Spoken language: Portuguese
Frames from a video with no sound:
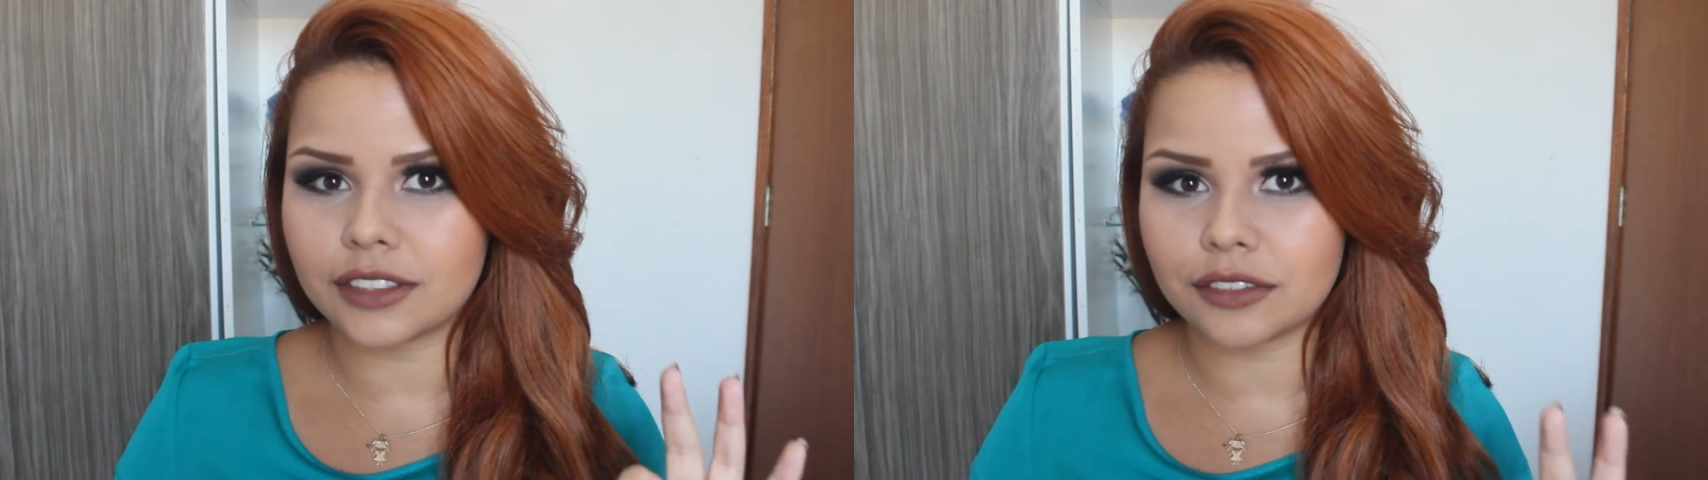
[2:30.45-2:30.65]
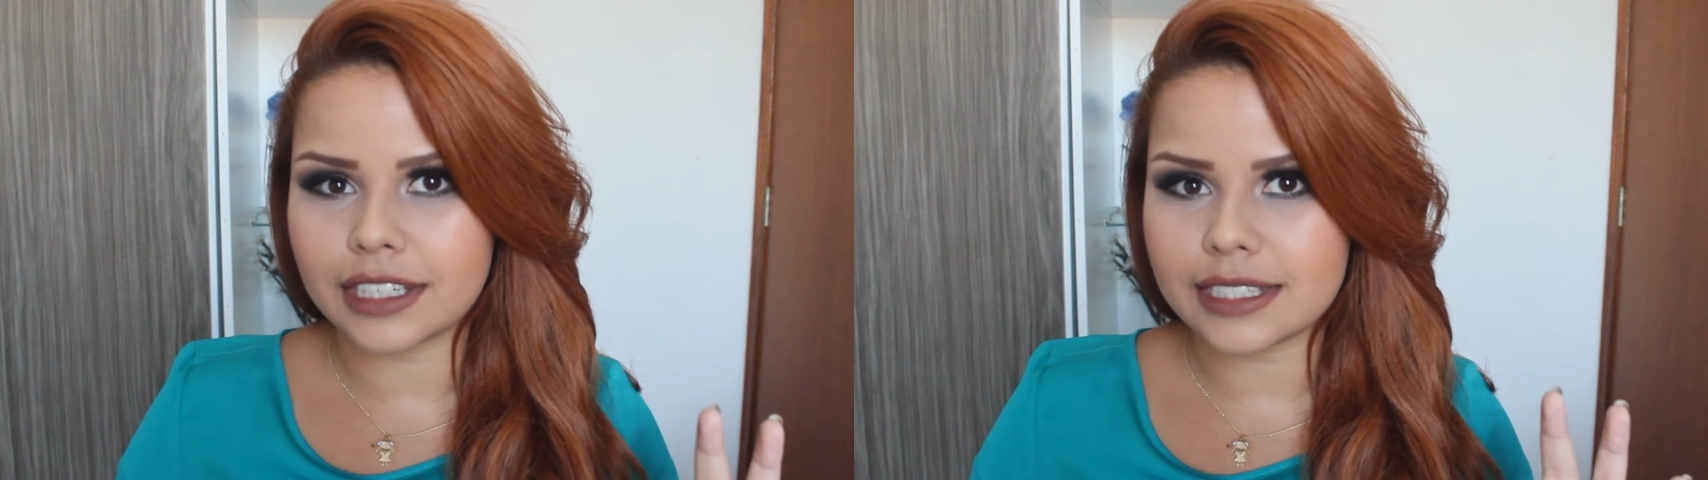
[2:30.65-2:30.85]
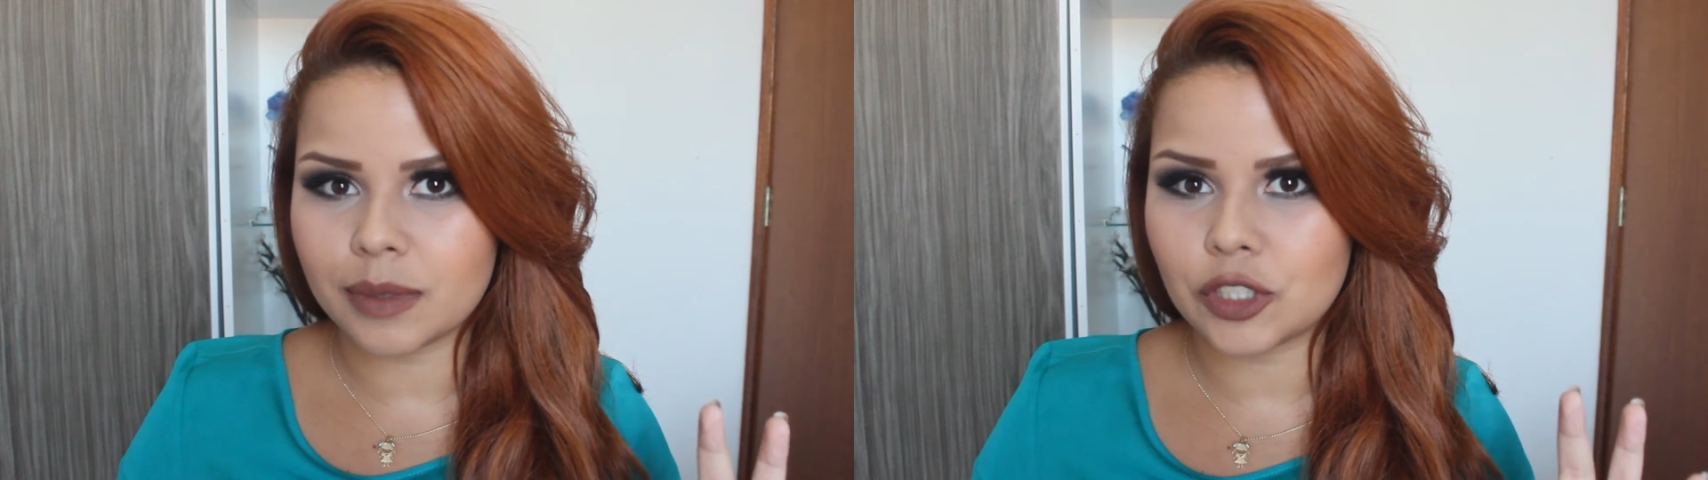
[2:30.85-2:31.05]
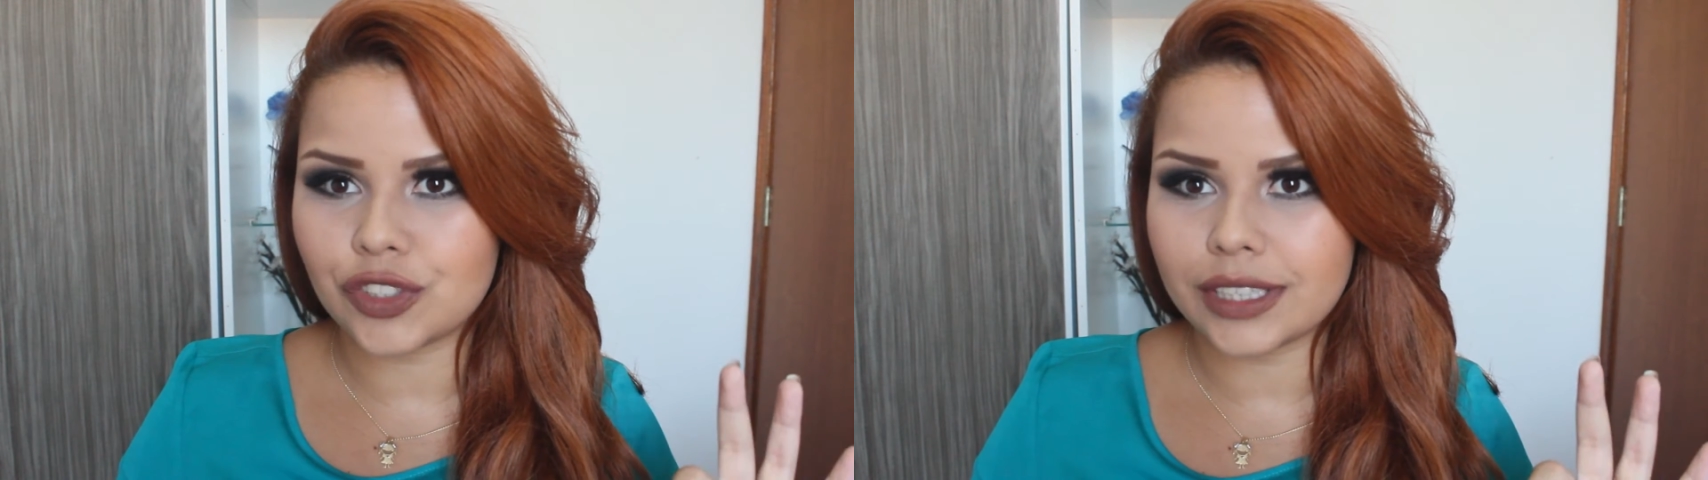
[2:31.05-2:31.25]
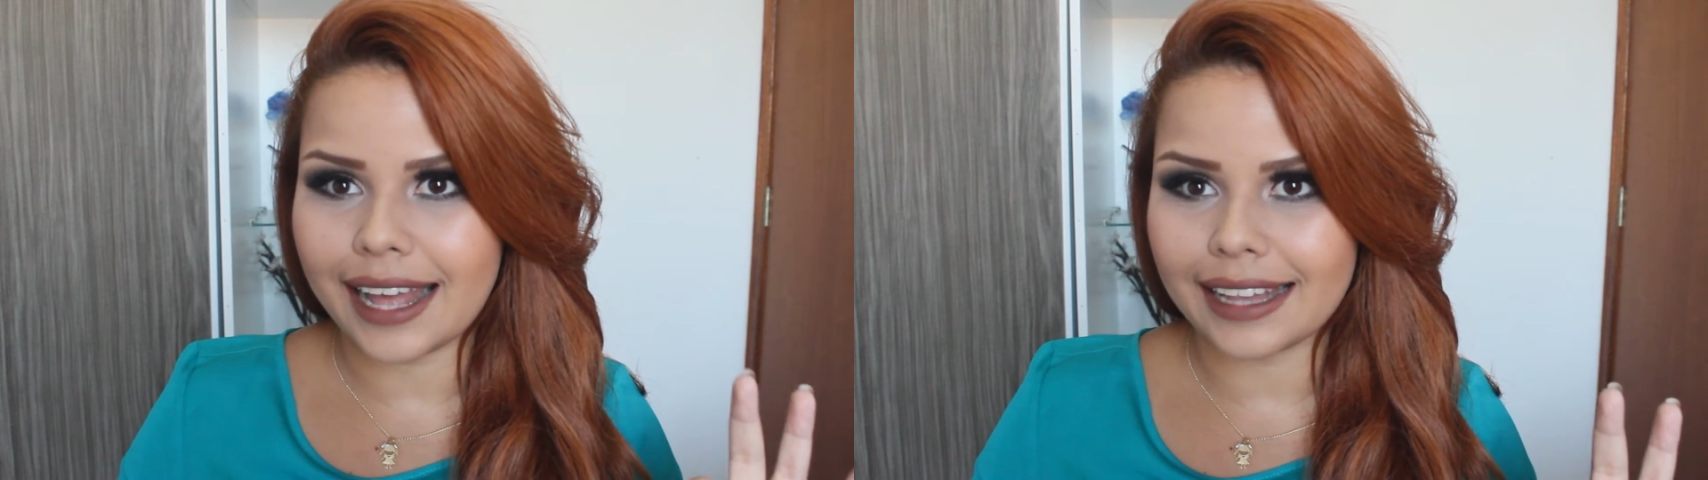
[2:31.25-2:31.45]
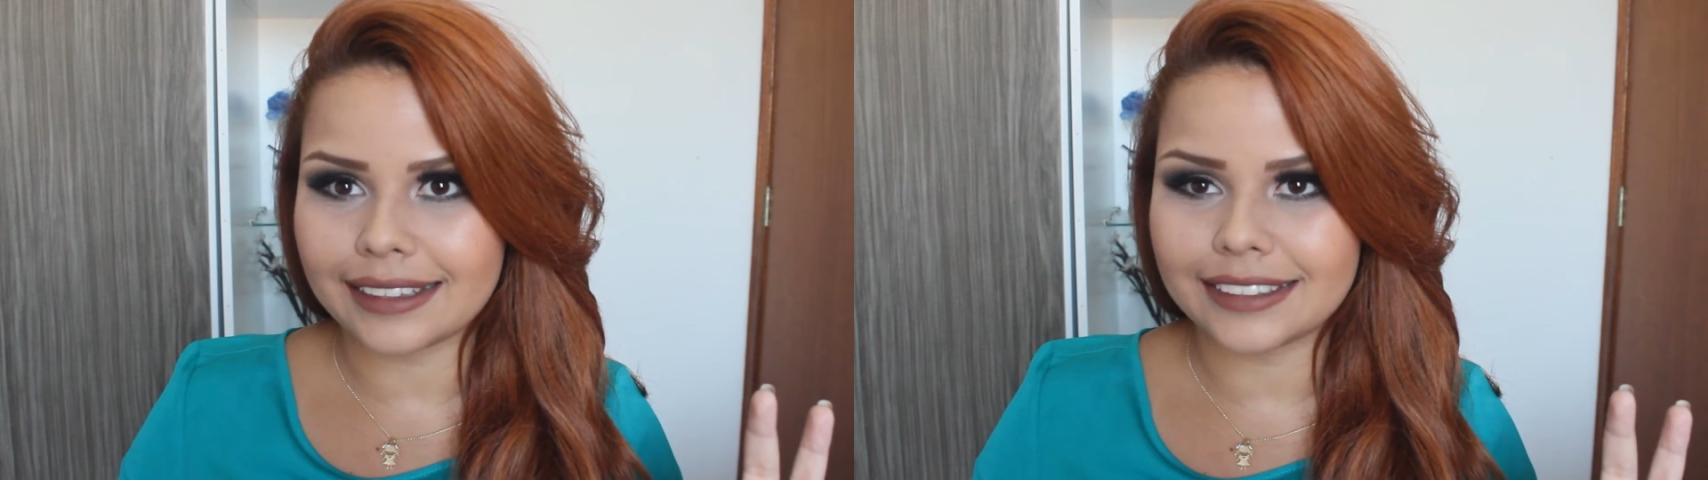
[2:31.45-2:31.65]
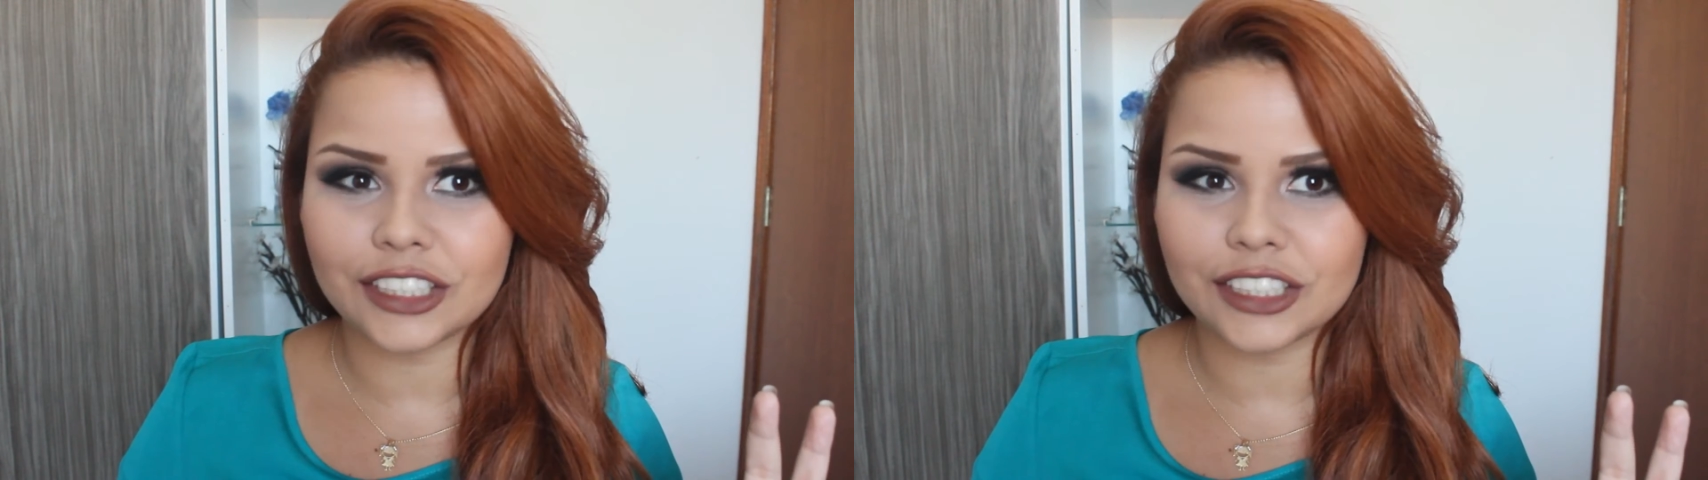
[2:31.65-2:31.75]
não fiquei sabendo de nada.